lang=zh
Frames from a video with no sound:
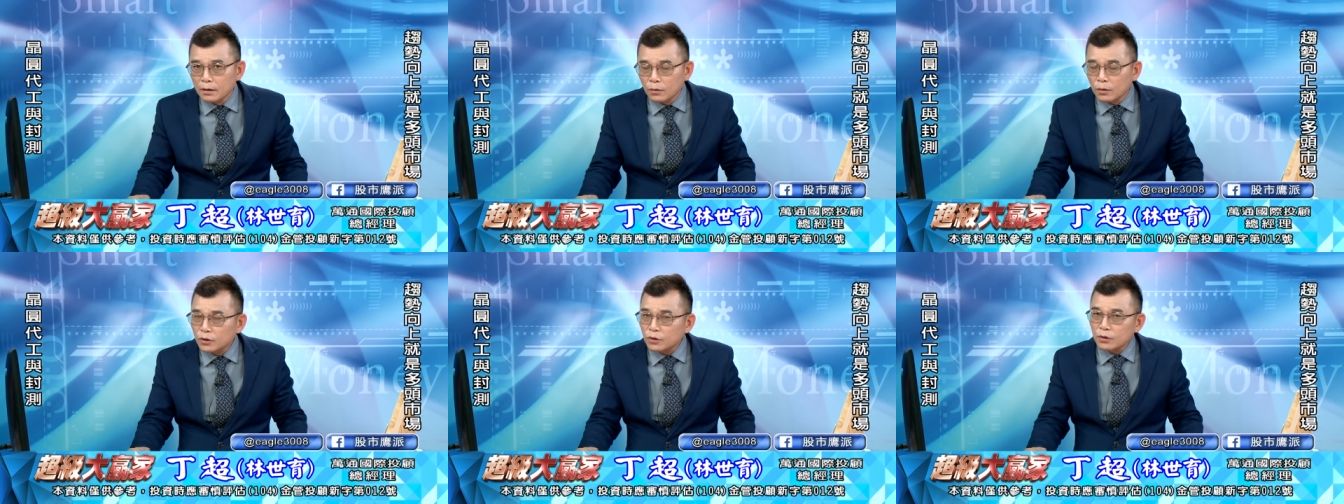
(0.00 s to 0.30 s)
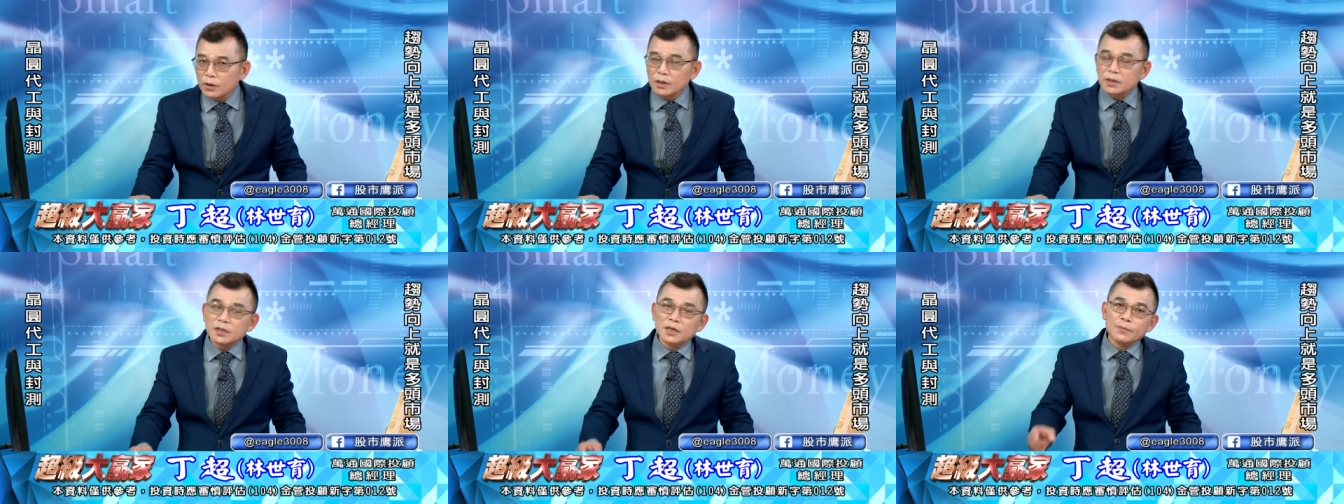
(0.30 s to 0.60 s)
我
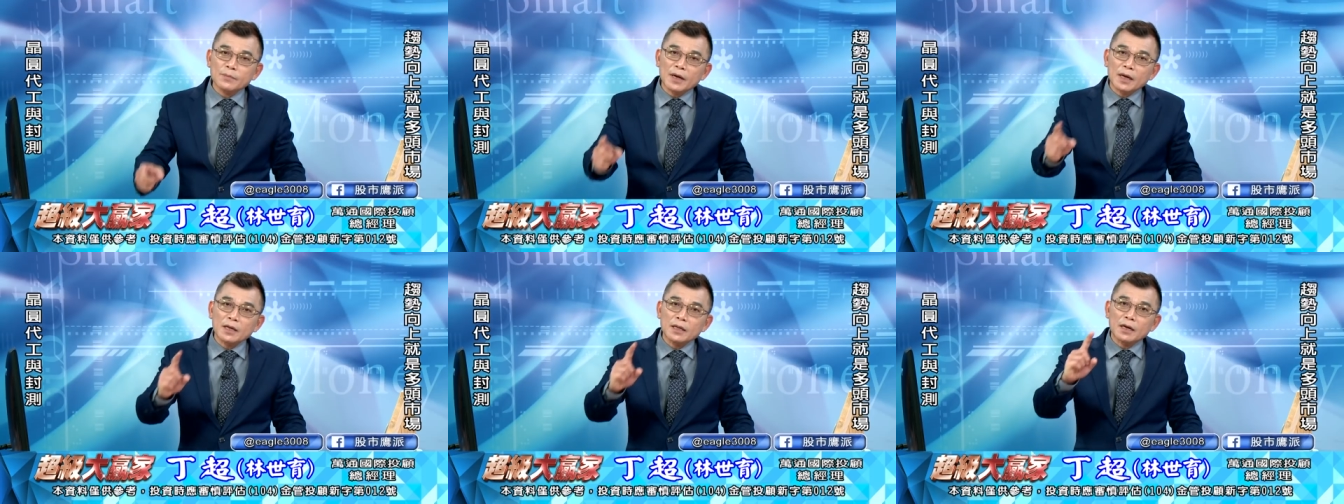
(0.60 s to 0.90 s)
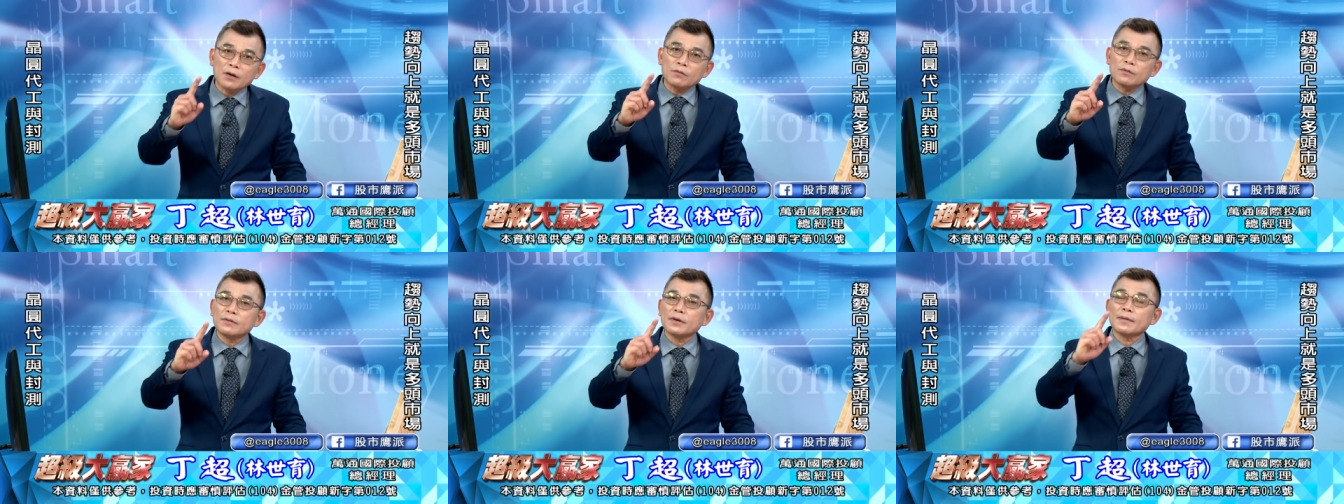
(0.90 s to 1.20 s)
昨天先买一
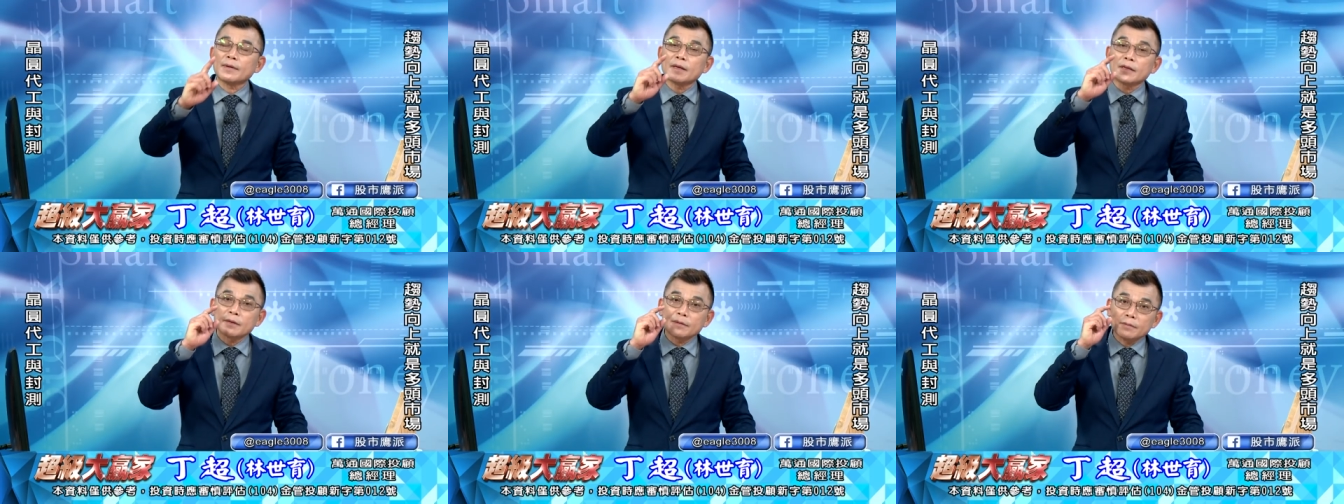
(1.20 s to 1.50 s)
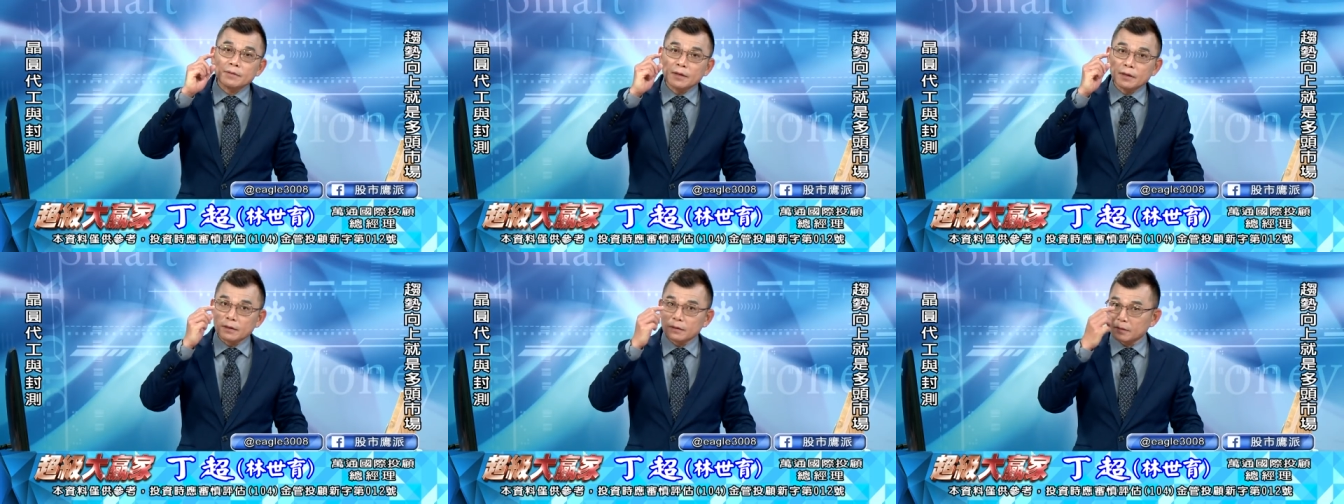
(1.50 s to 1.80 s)
档股票嘛，对
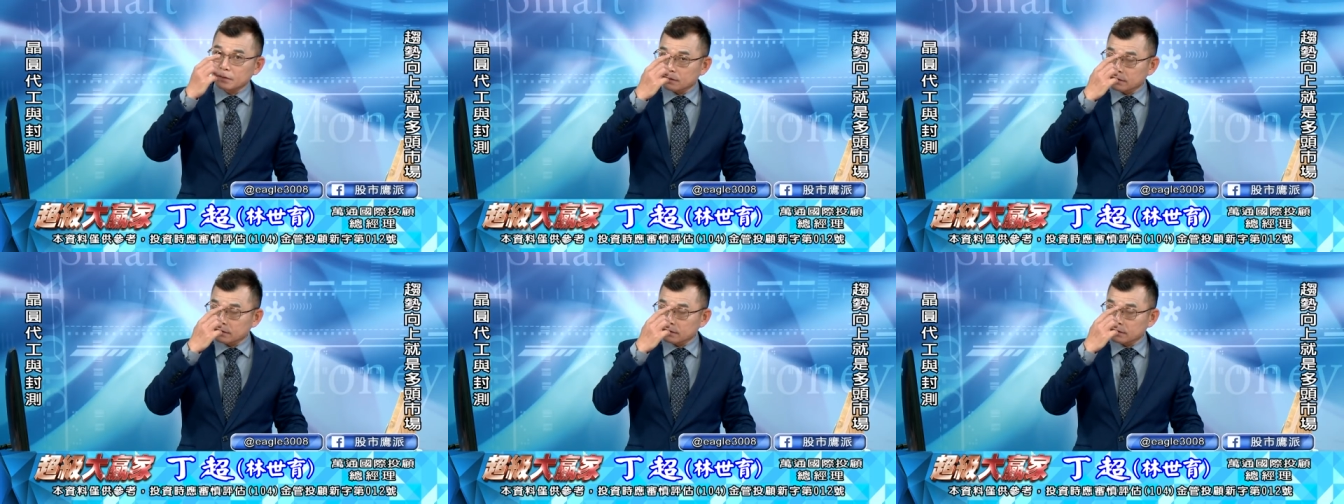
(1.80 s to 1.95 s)
不对？